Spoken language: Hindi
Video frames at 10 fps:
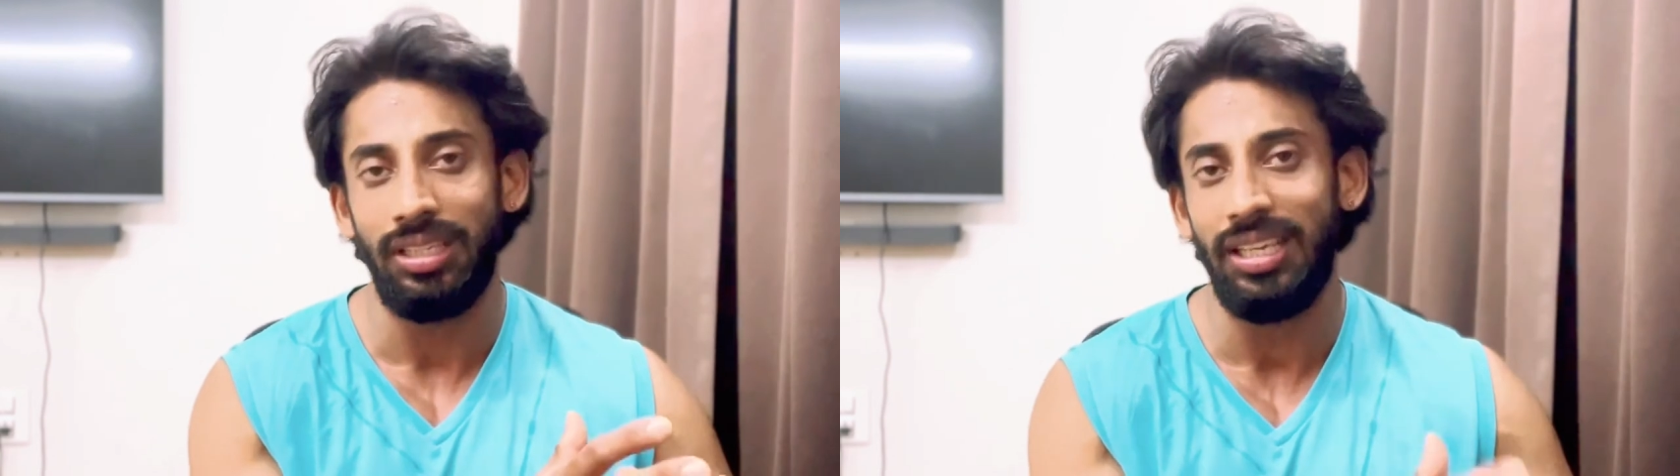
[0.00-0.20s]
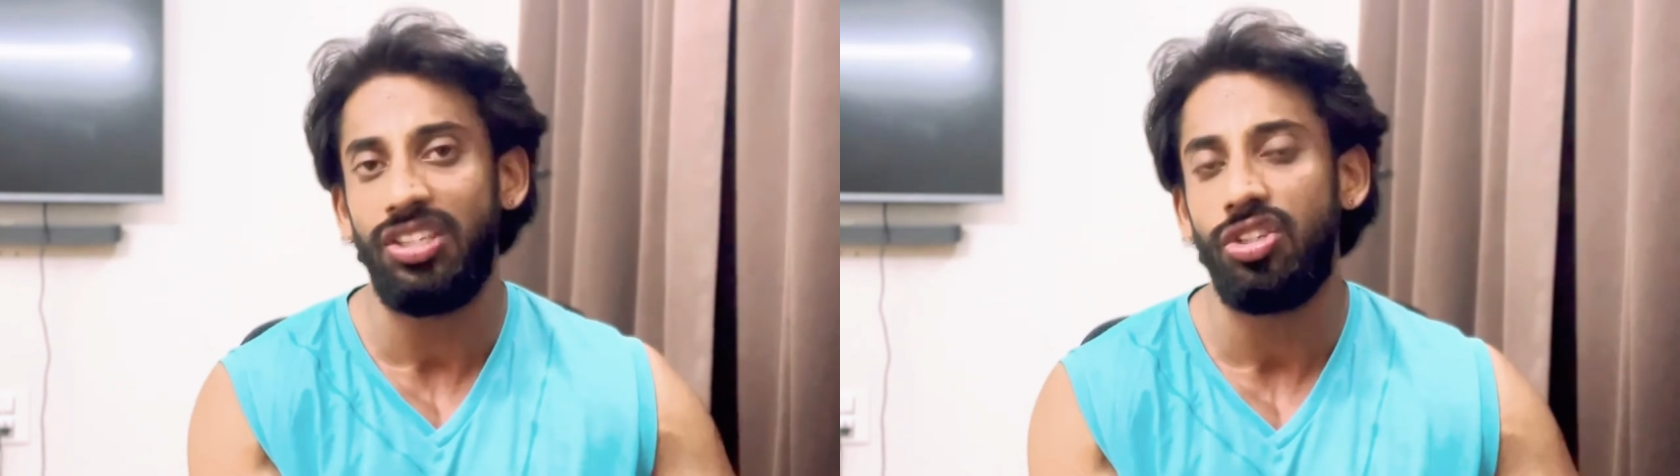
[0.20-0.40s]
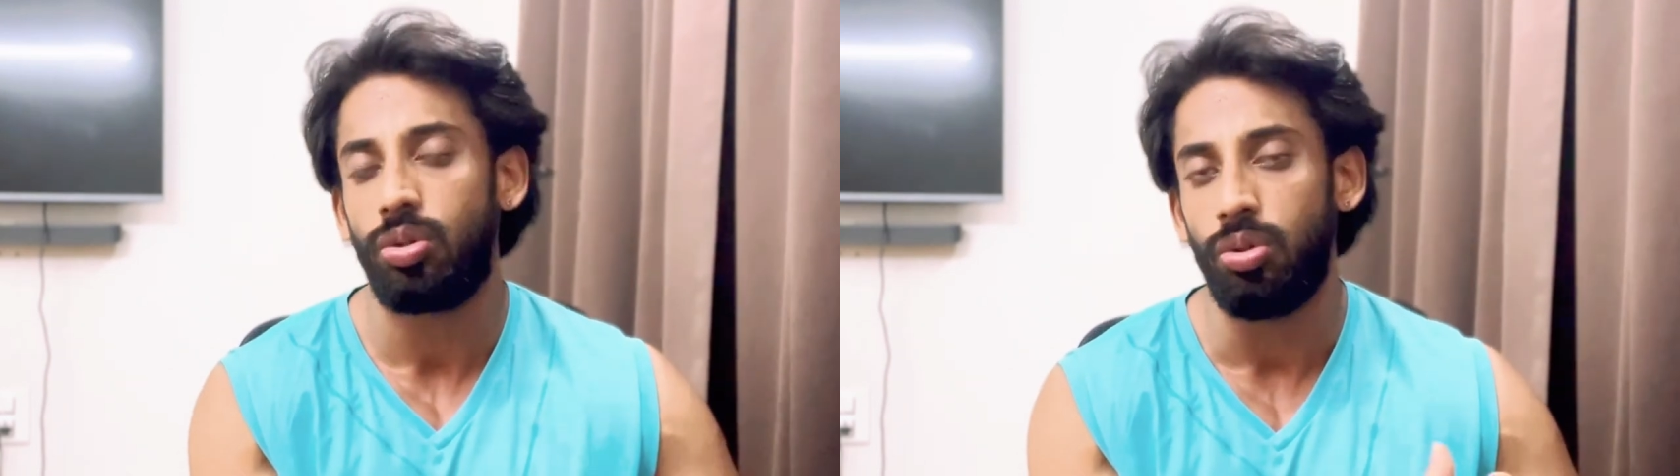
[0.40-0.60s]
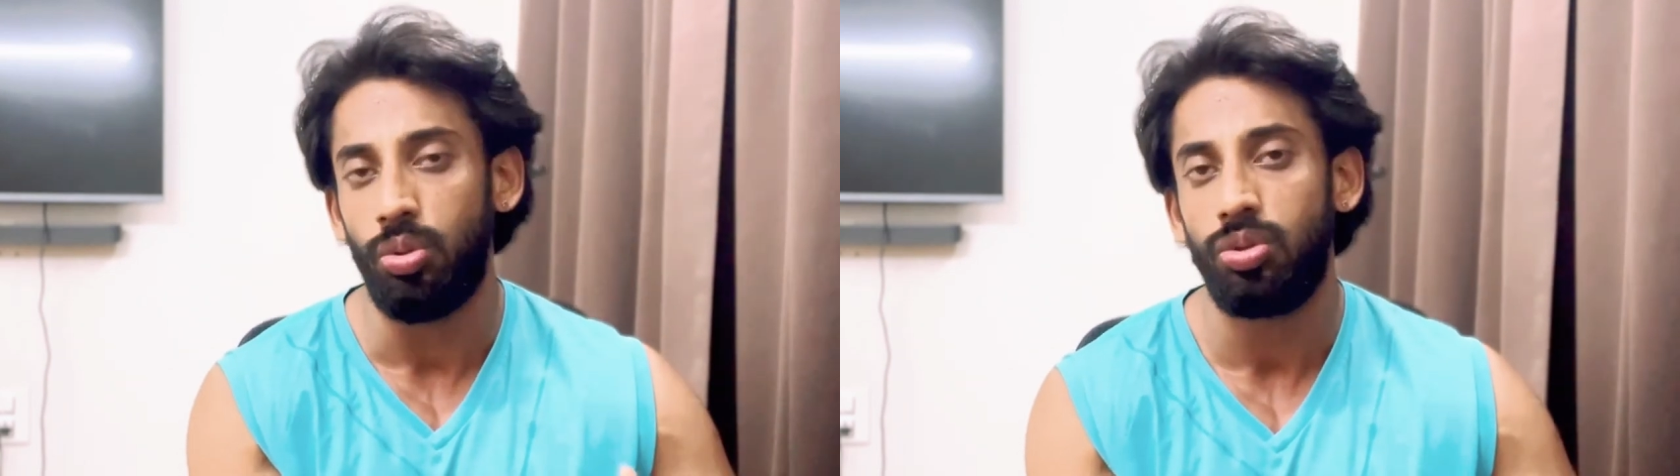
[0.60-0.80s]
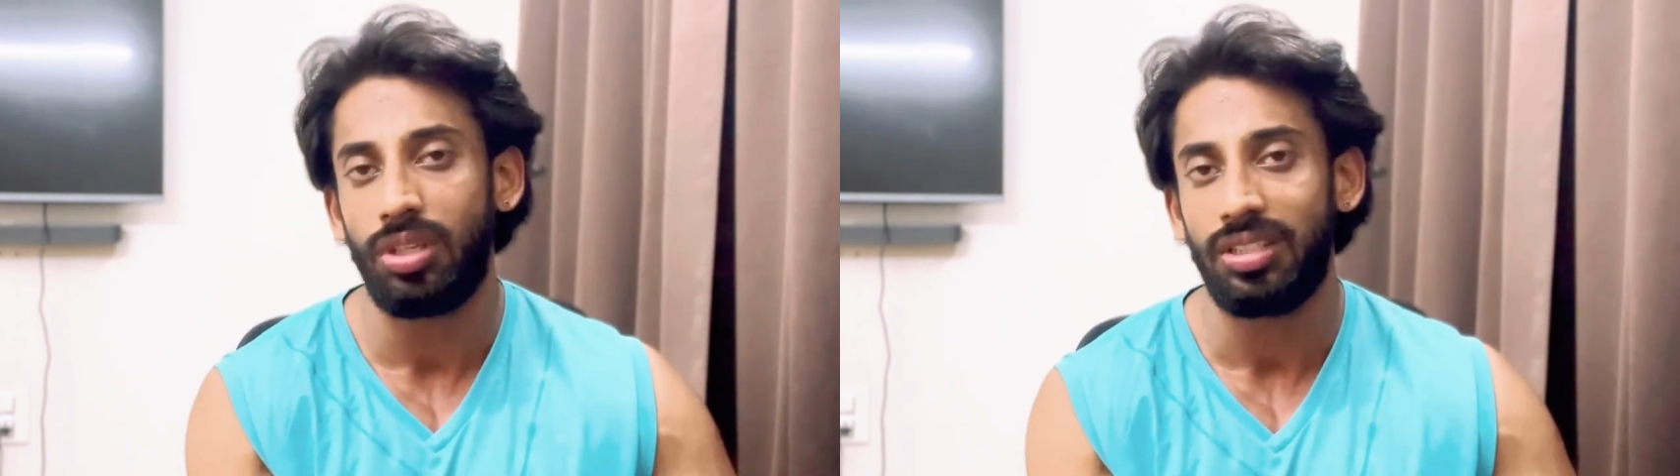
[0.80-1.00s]
ये चीज़ को
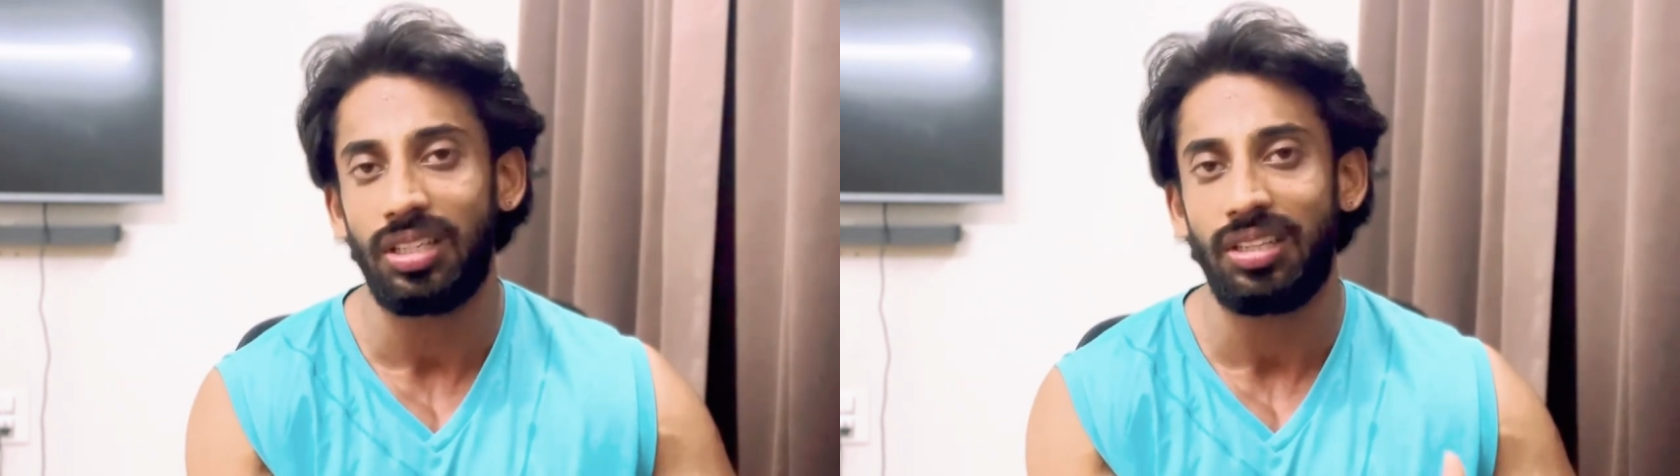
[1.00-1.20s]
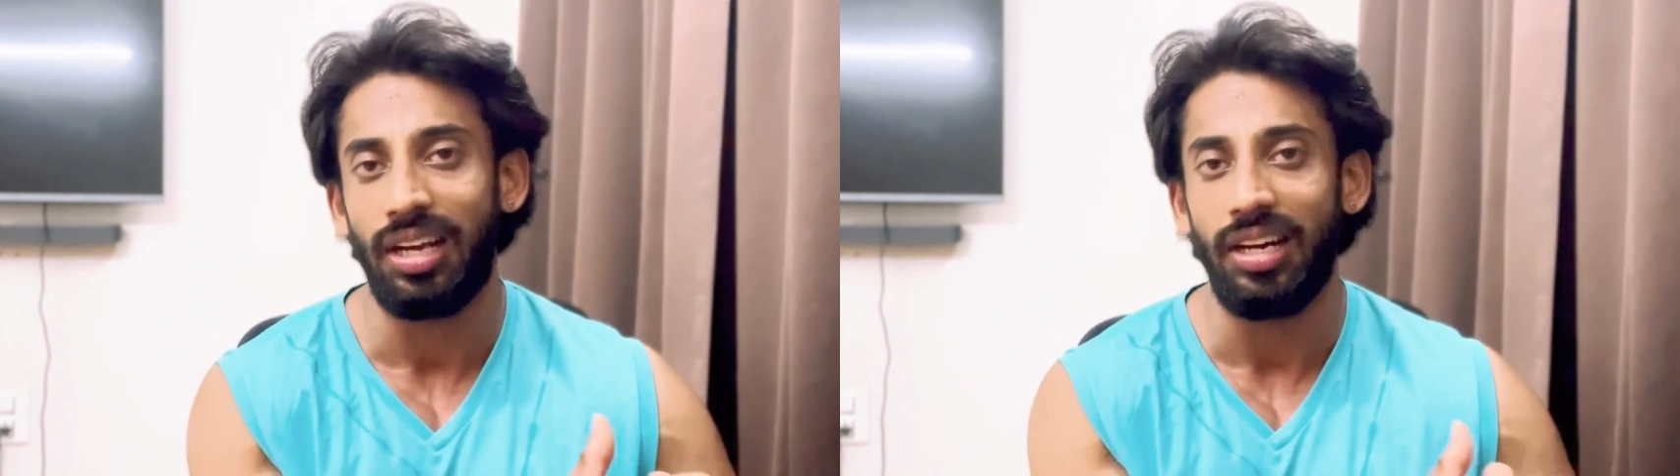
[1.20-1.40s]
यूज़ कर सकते हैं